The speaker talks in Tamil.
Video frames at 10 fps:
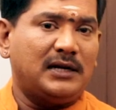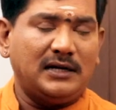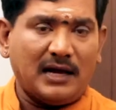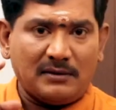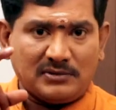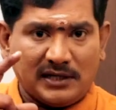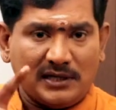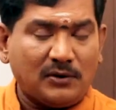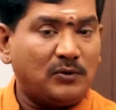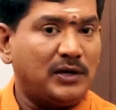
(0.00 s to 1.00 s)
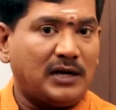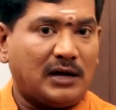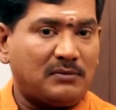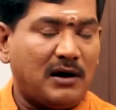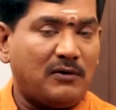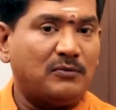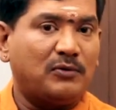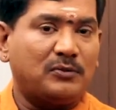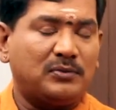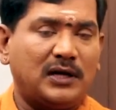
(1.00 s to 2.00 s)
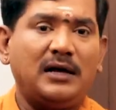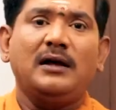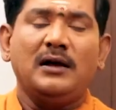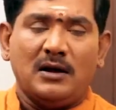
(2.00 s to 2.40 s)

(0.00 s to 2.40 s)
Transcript: மாதிரி நாம் செய்யக்கூடிய கர்மாவும் பொறுப்பு தான்